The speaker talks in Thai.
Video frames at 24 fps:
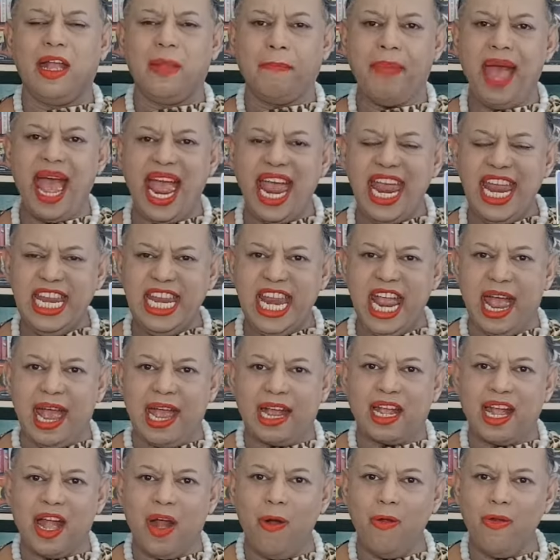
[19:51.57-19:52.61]
ไพ่เนี่ย
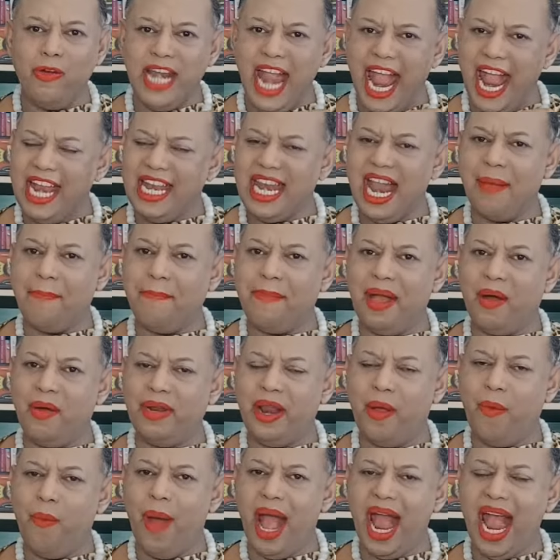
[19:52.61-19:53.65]
เขาแนะนำมา
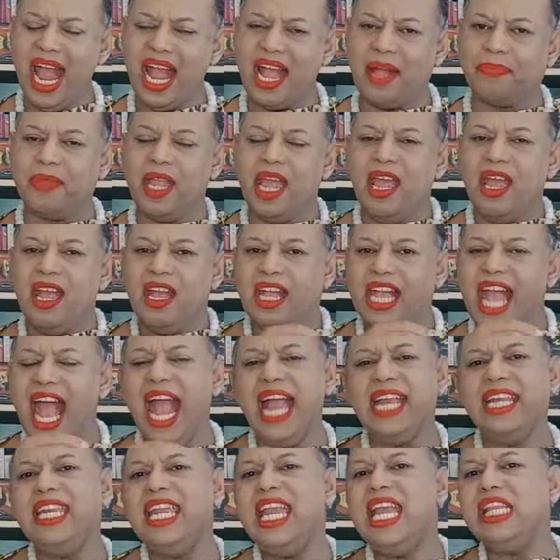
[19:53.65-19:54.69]
นะว่ากา
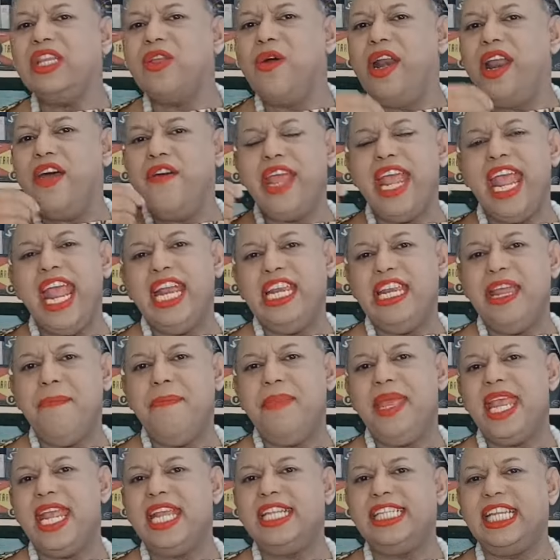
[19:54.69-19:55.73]
รที่ตัวเราเองเนี่ย
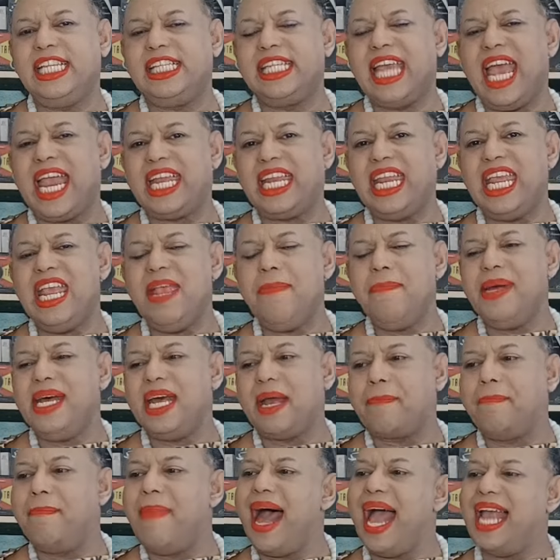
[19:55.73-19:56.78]
มีจิตใจที่เบิก
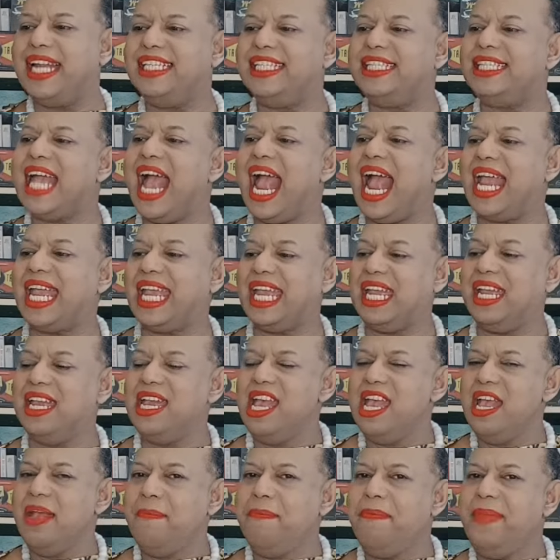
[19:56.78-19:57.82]
บานใจ
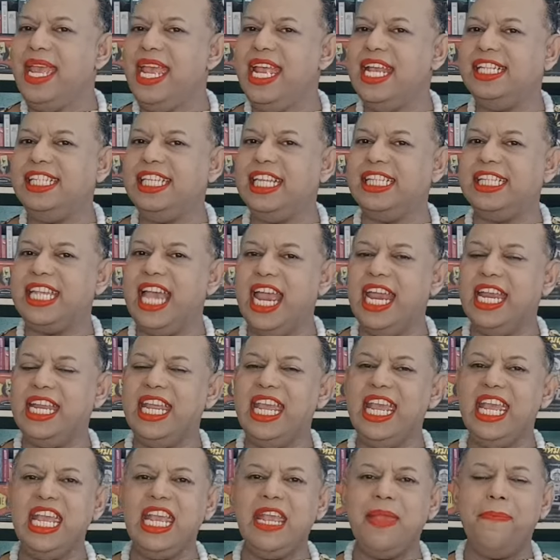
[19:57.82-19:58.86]
มีจิตใจ
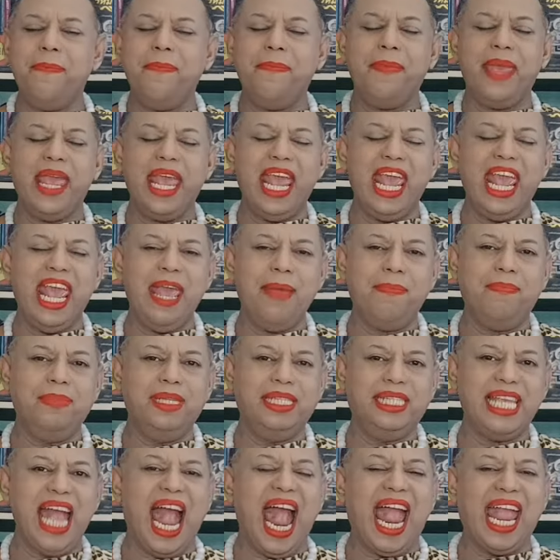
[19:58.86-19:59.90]
ที่อิ่มเอม
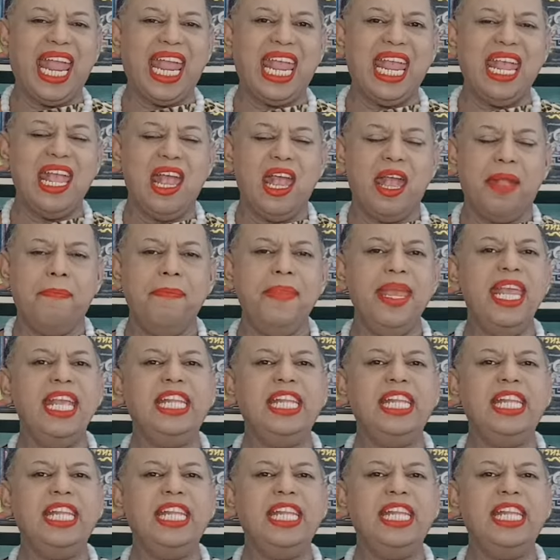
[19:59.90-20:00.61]
ใจ มี